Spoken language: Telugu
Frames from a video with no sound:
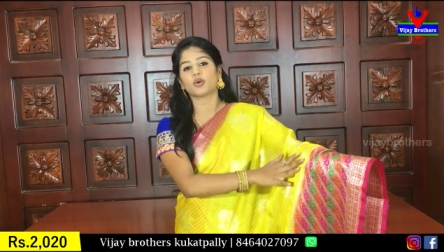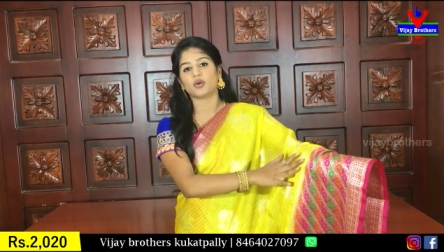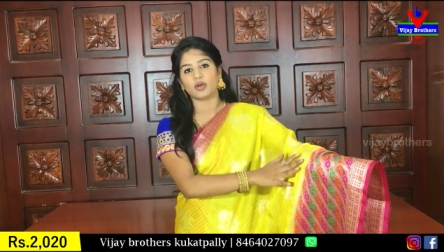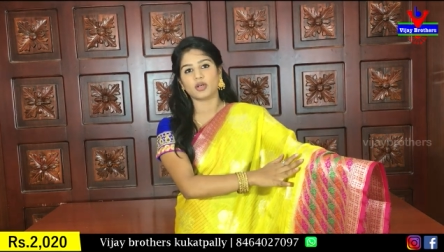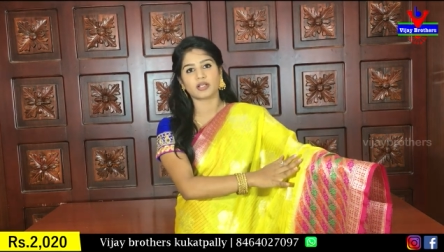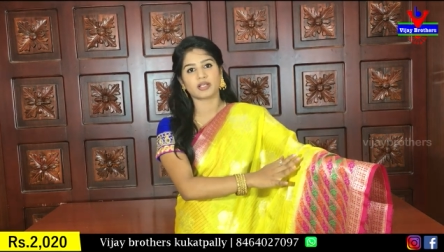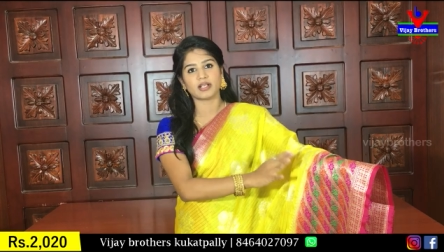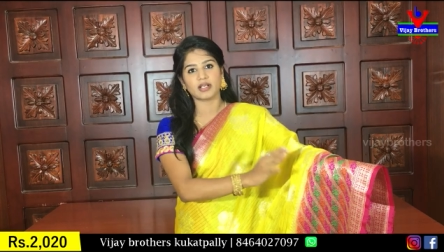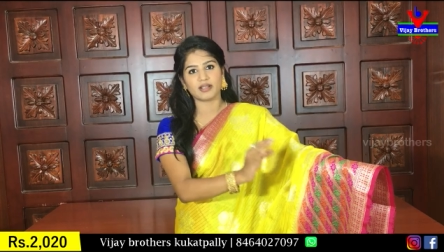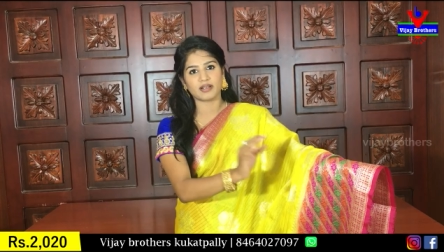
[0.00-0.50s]

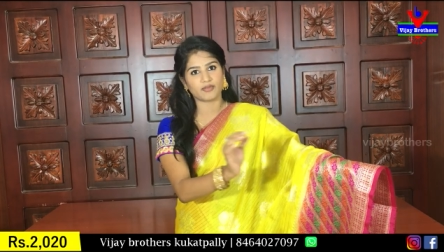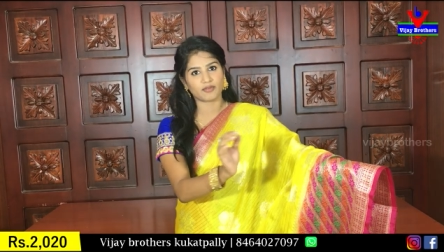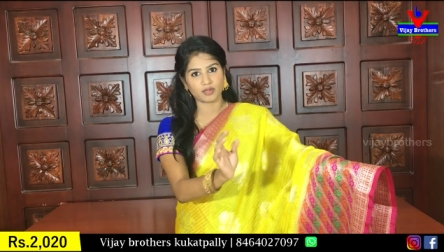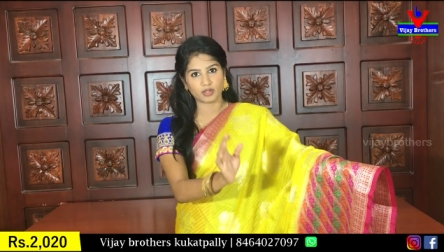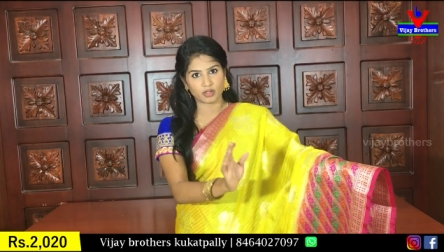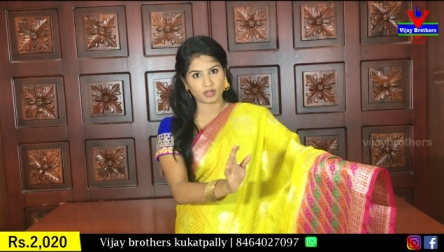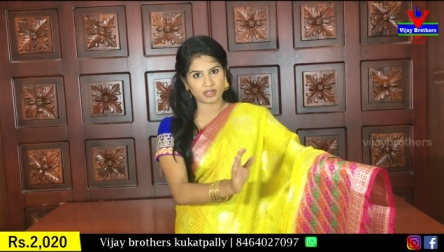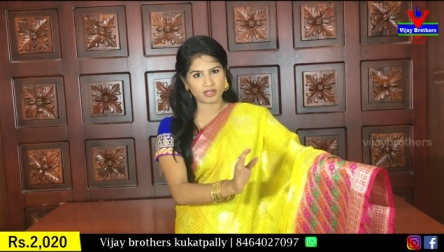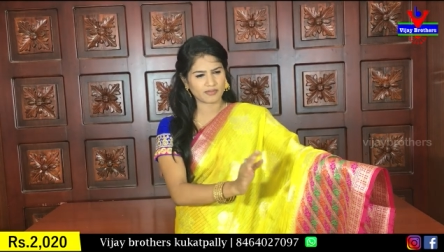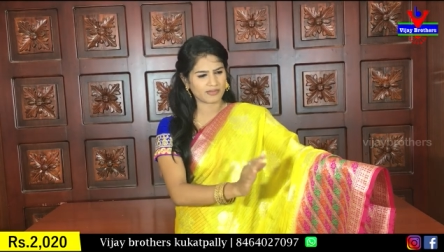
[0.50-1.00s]
గోల్డ్ కలర్
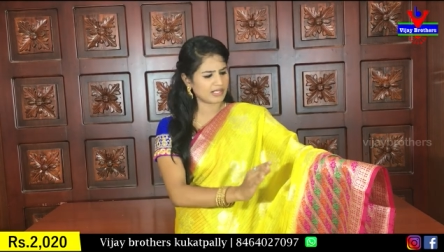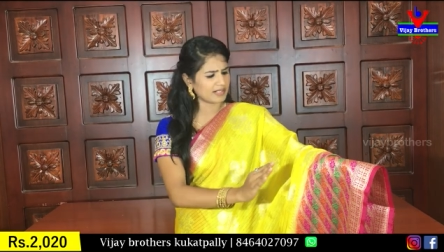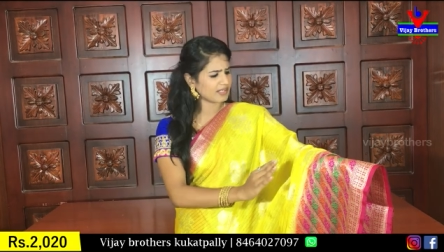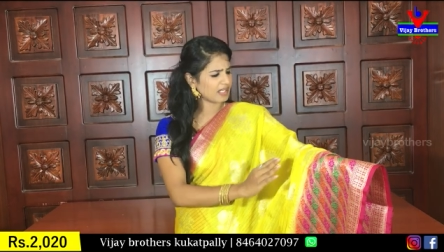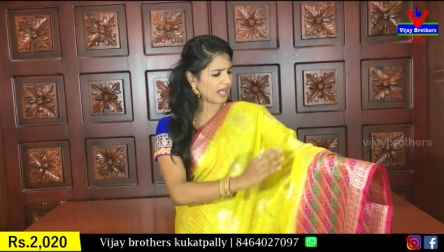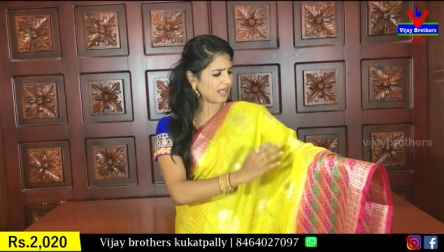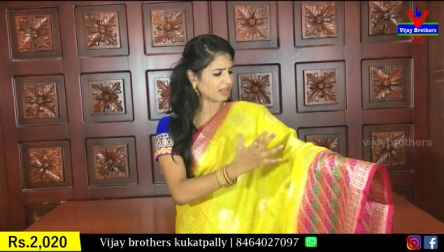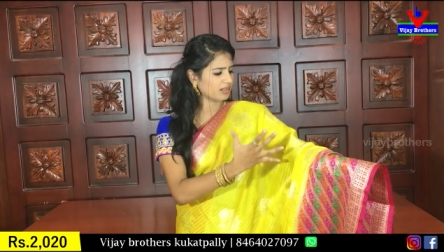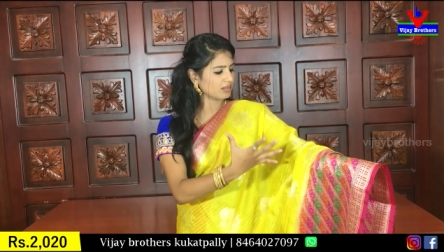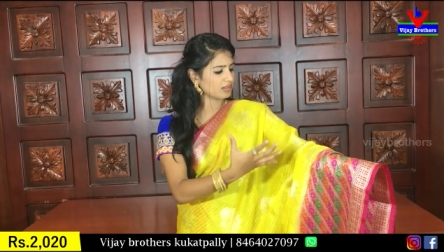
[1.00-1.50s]
ఫ్లోరల్ వర్క్
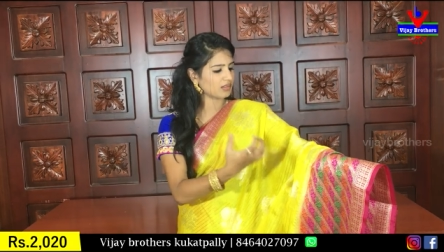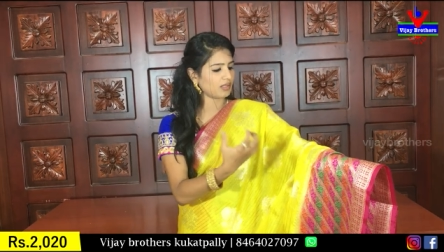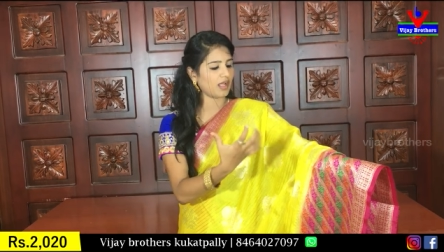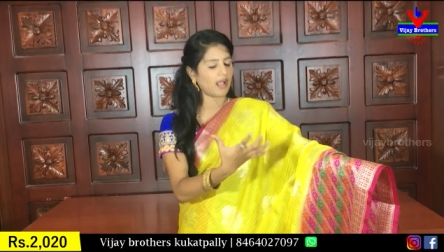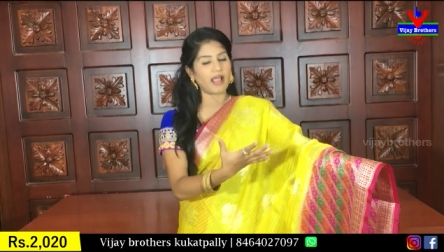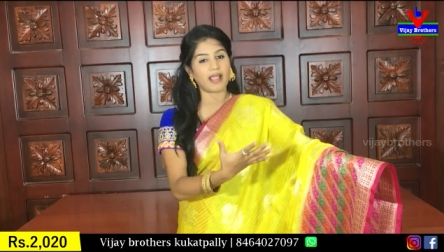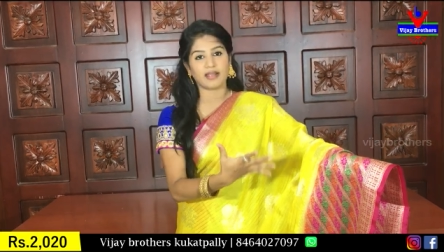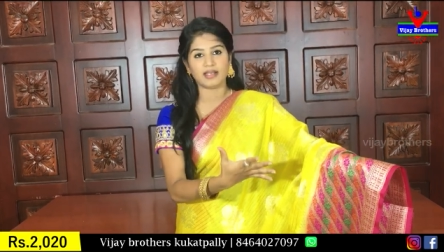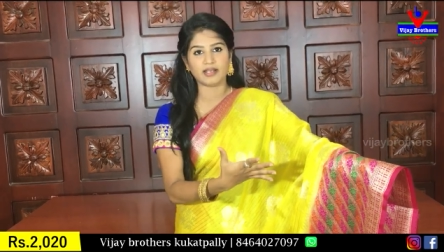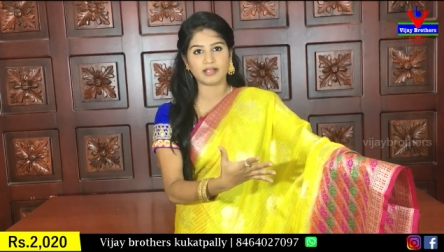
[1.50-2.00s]
అంత
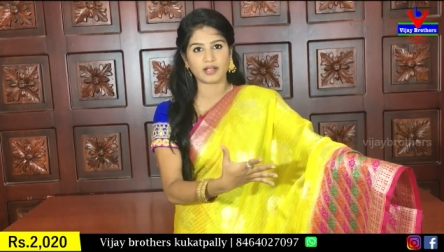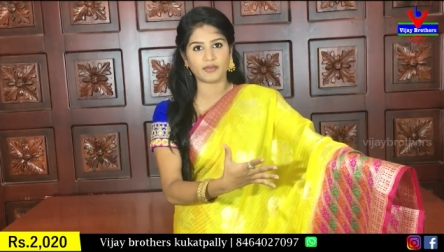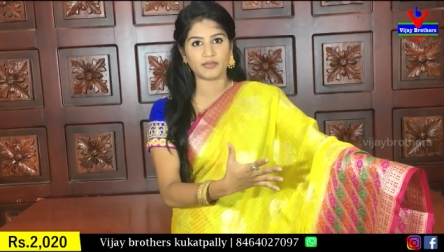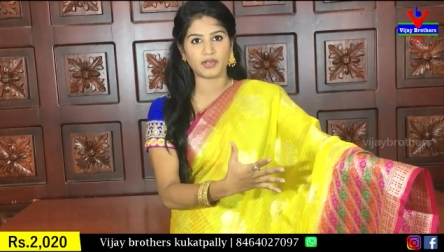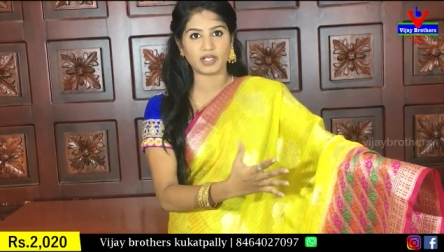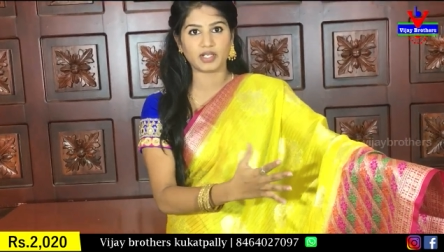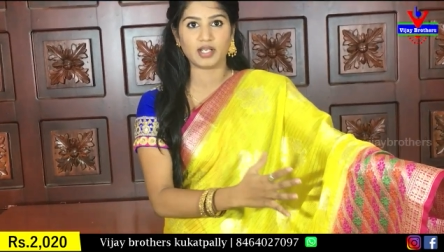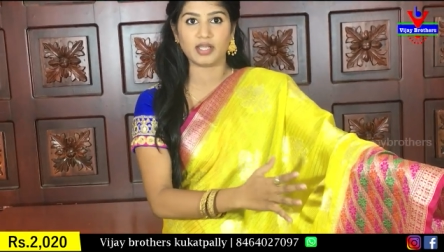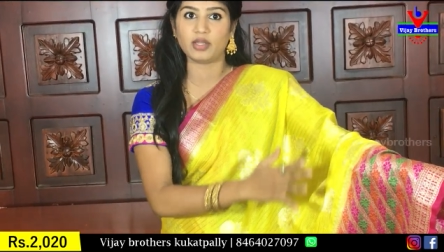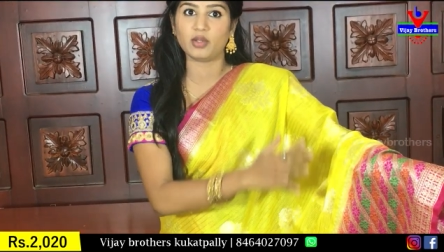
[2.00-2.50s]
హైలైట్
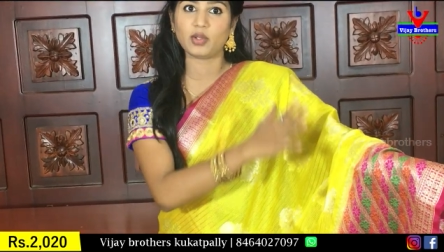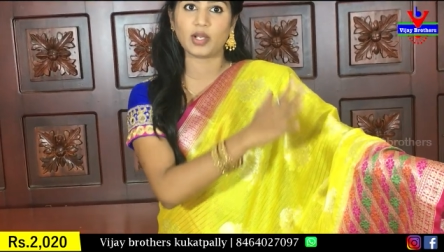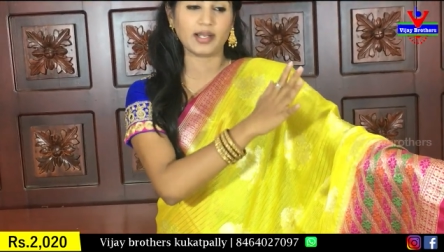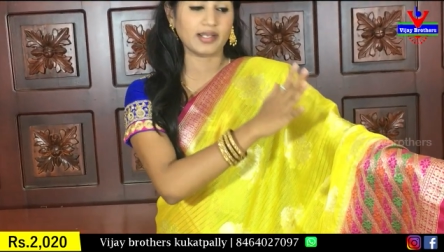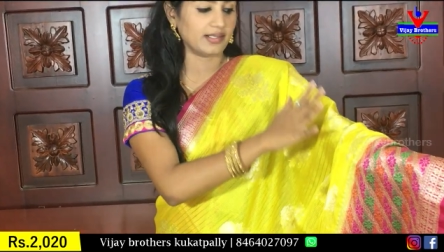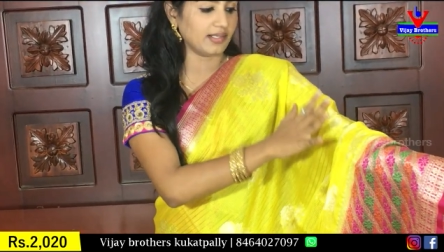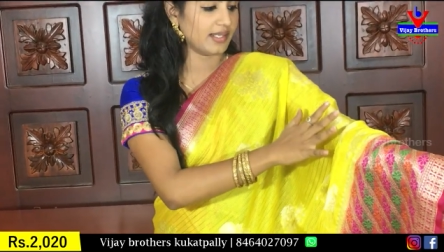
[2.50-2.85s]
అవ్వట్లేదు కానీ